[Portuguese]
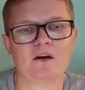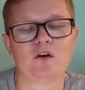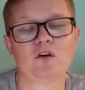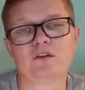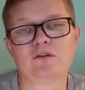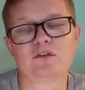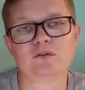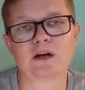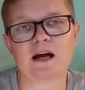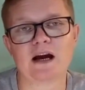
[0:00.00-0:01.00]
O livro
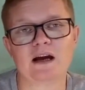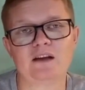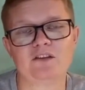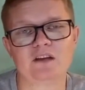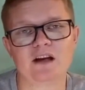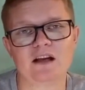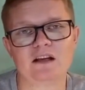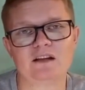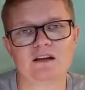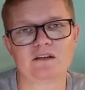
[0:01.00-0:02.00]
do Gá, de
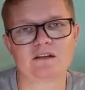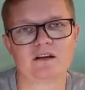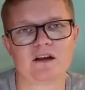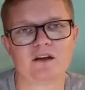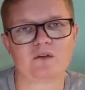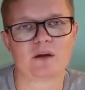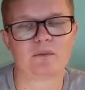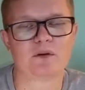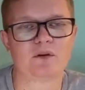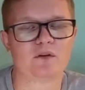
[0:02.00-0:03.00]
Gálatas, lá no
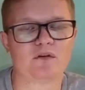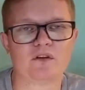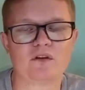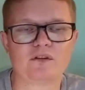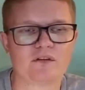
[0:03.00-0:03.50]
capítulo 5,